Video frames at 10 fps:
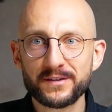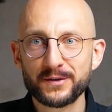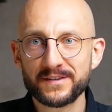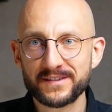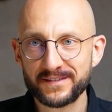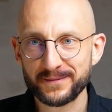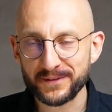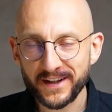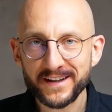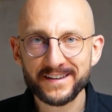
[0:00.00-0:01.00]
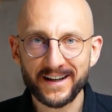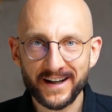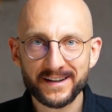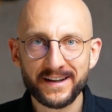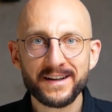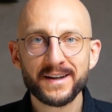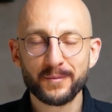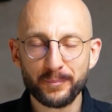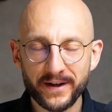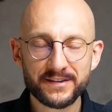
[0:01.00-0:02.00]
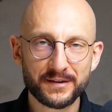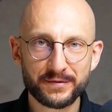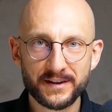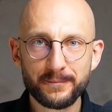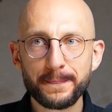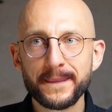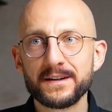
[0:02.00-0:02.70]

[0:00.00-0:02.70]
co jest nieidealne, będzie w tym.